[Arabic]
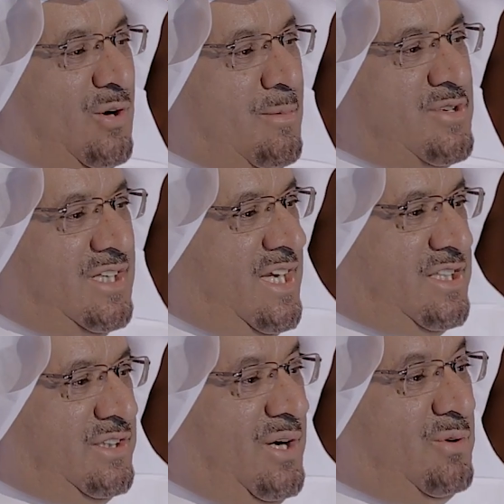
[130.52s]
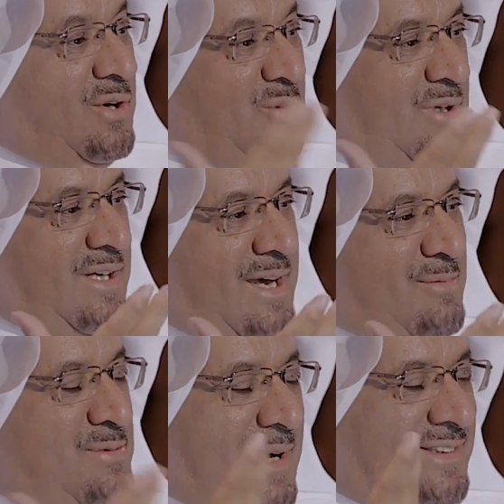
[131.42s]
هو ميزانية الدولة كلها
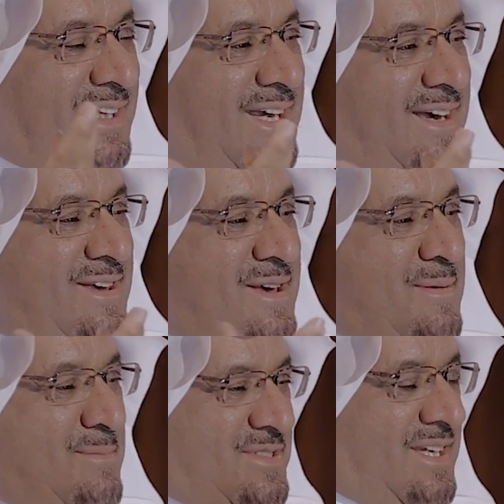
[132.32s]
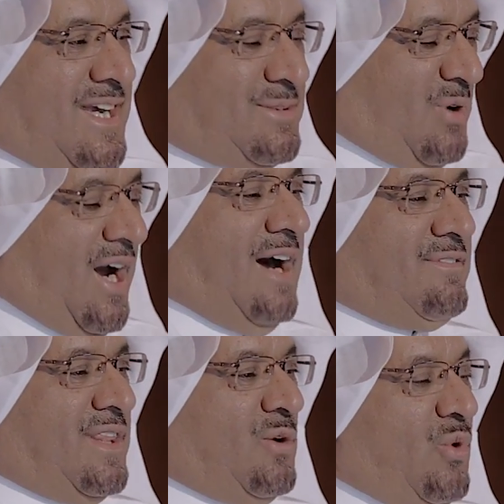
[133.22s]
مش ما أعطانا ميزانية
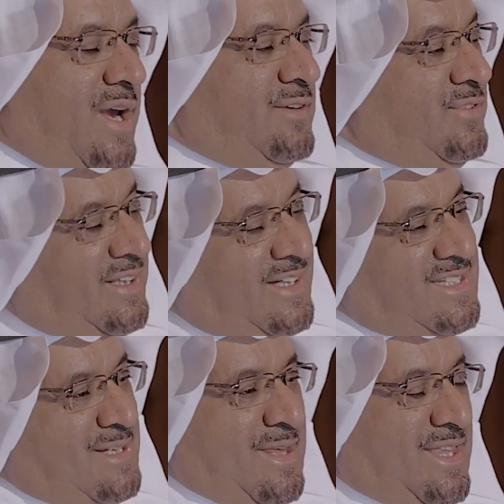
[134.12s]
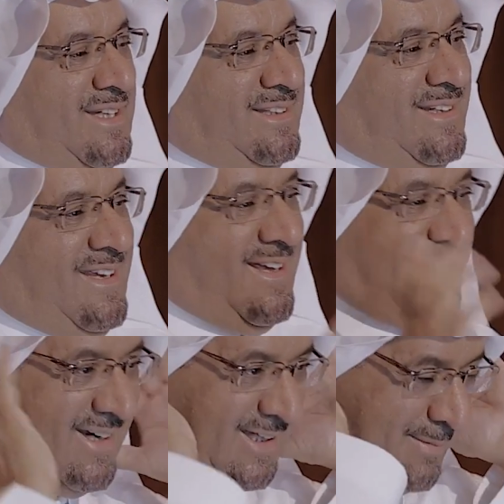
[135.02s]
محافظة وين في عنيزة مثلا
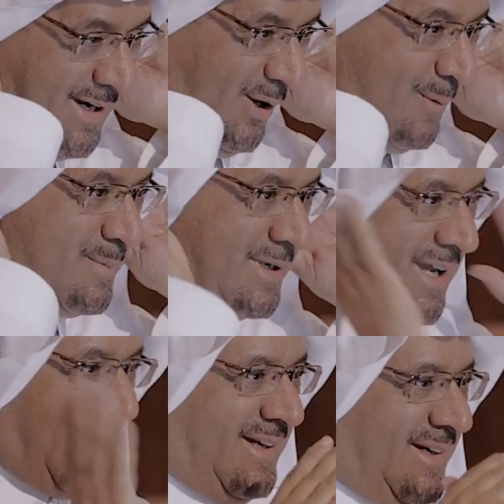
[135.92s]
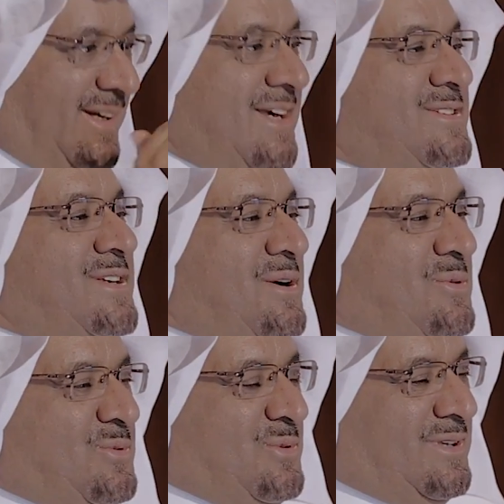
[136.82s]
يعني ما حبي لعنيزة
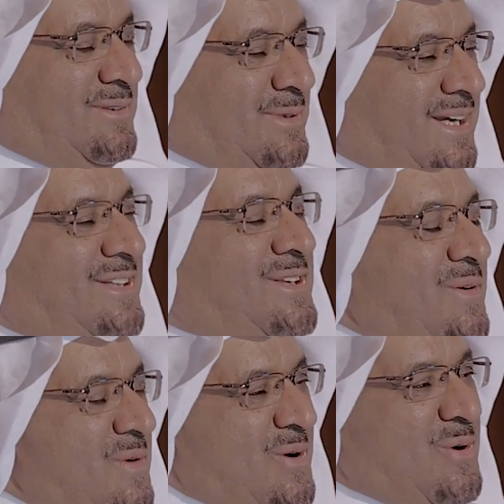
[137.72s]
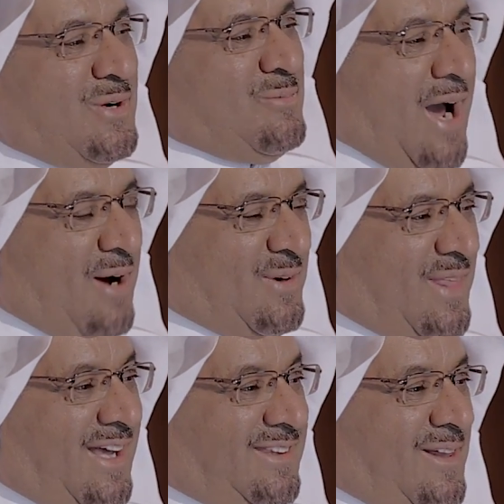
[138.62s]
ولبريدة ولكل
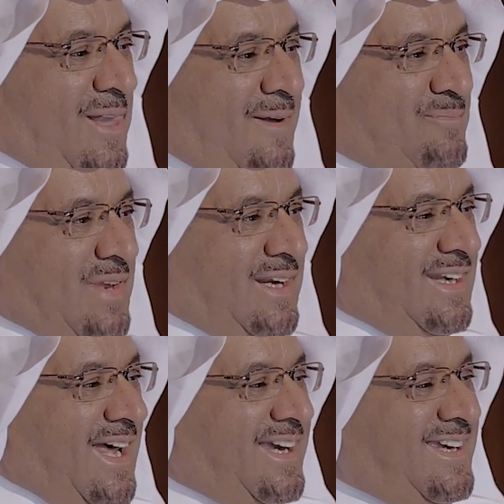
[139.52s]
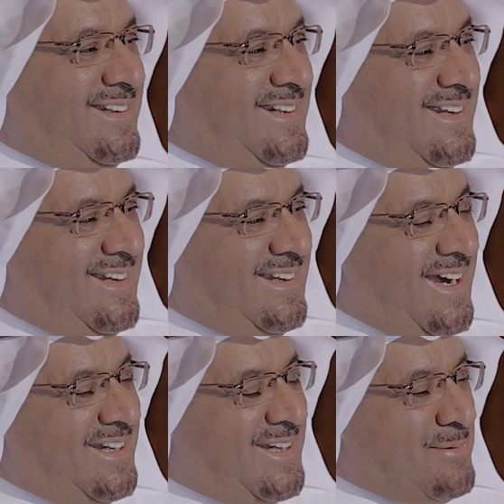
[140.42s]
المحافظات لكن
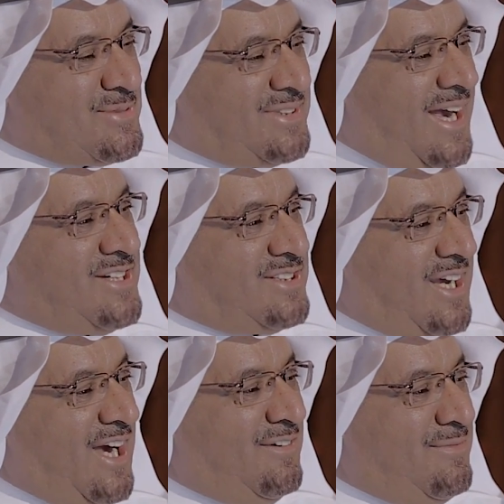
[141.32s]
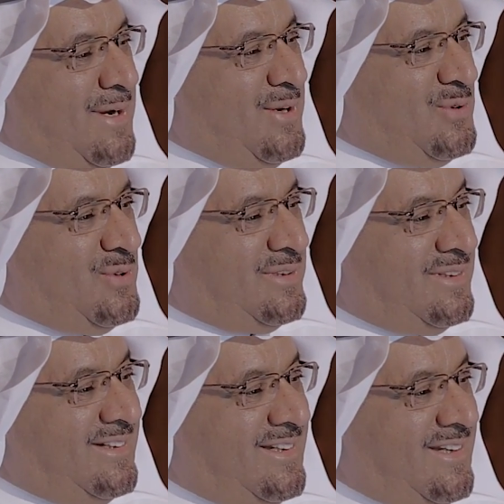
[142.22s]
لكن 15 ألف مليون